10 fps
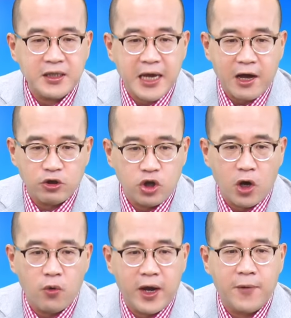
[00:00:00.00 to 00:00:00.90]
常
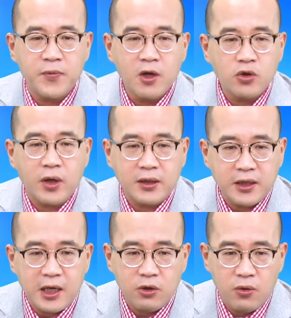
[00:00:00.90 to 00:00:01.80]
权威。所以
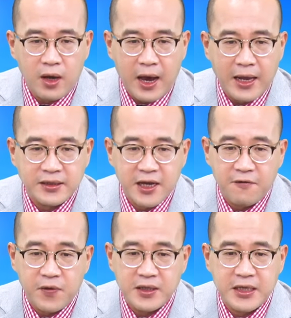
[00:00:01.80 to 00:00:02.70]
订阅、按赞、
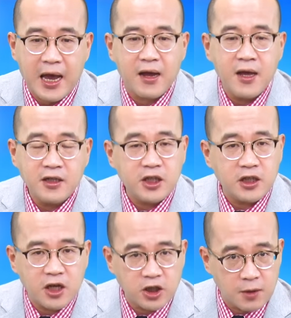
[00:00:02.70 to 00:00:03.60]
分享，记
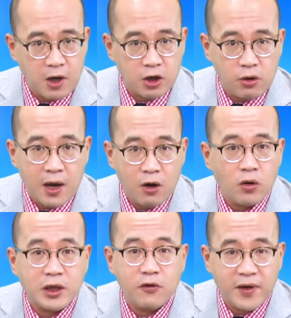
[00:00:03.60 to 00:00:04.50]
得扫描 QR code
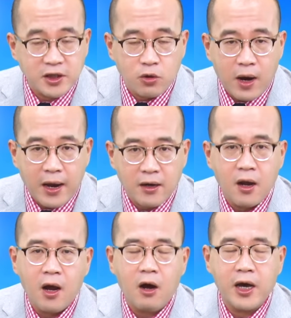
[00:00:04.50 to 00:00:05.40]
加入粉丝团
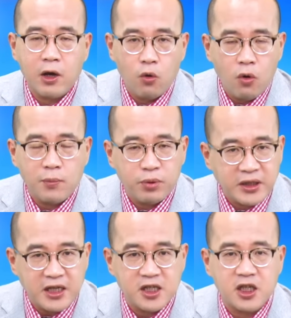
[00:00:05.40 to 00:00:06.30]
哦，可以不
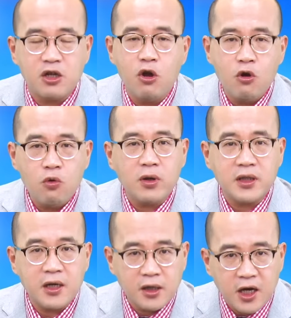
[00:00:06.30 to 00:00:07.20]
定时获
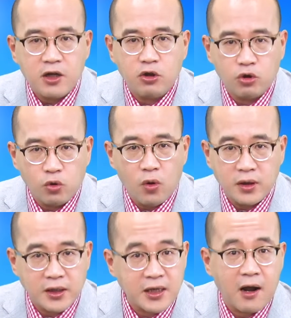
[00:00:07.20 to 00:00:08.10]
得更多
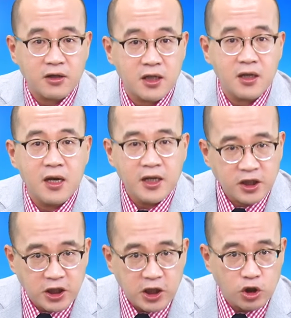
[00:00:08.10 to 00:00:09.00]
的姜老师
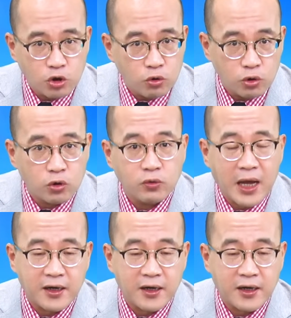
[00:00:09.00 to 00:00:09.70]
技术图档